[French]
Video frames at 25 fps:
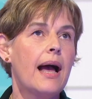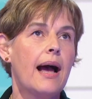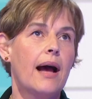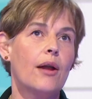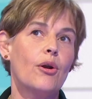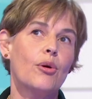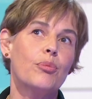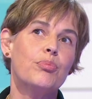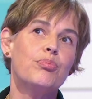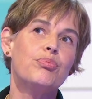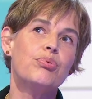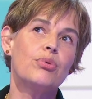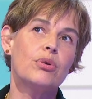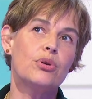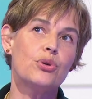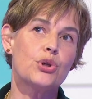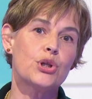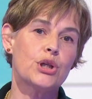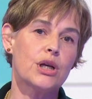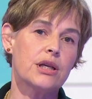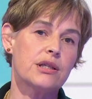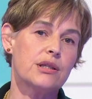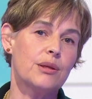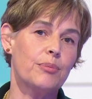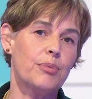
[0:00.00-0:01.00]
Alors, pour le
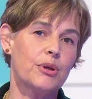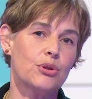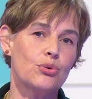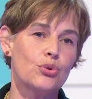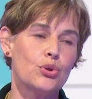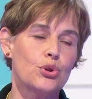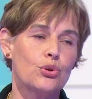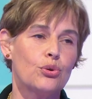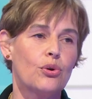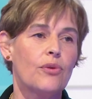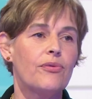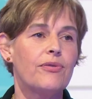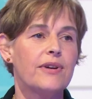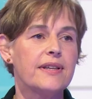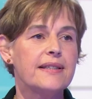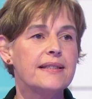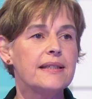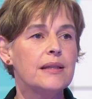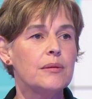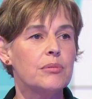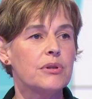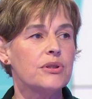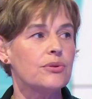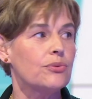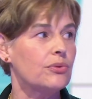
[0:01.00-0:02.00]
chat, c'est pas toujours
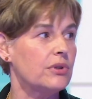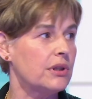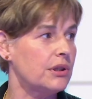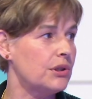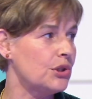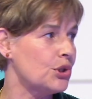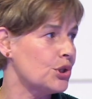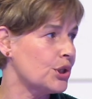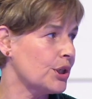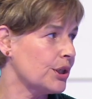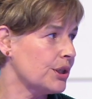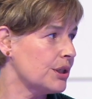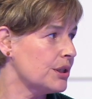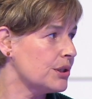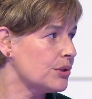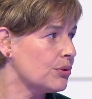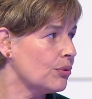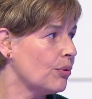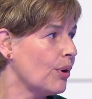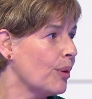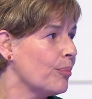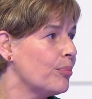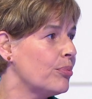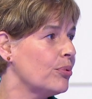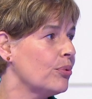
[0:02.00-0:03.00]
facile parce qu'on a des chats qui
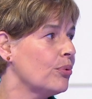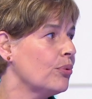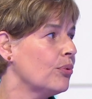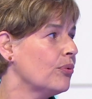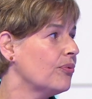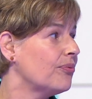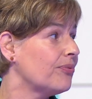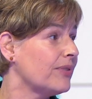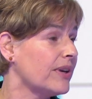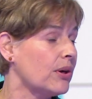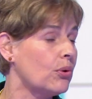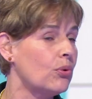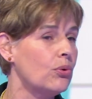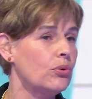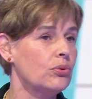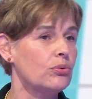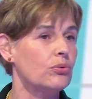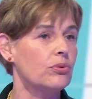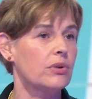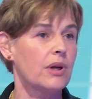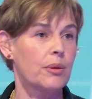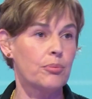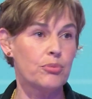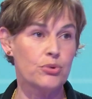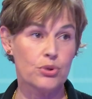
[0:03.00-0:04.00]
sont un peu féroces,
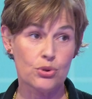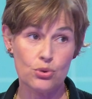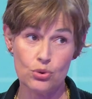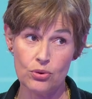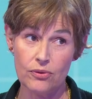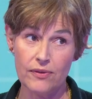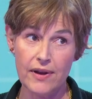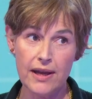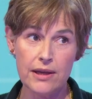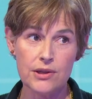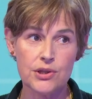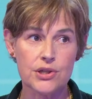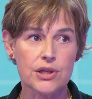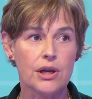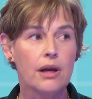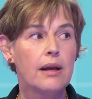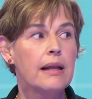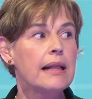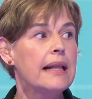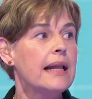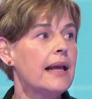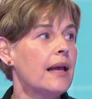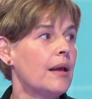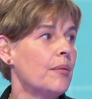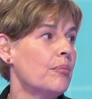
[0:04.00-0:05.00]
donc un peu sauvages,
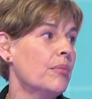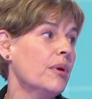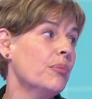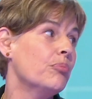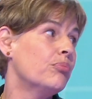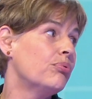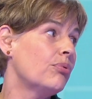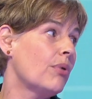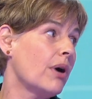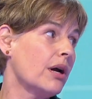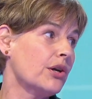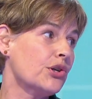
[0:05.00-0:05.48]
mais pour